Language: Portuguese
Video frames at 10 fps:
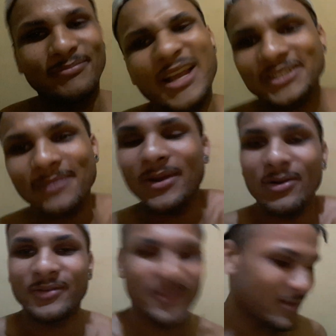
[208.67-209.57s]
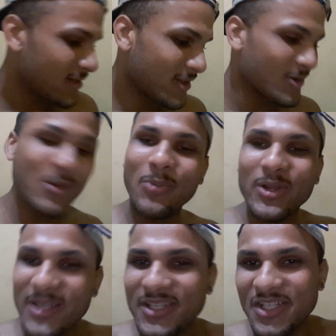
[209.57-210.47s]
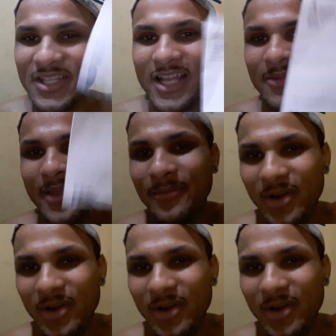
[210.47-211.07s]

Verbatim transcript: Mas tá bom. O importante é que está aí na minha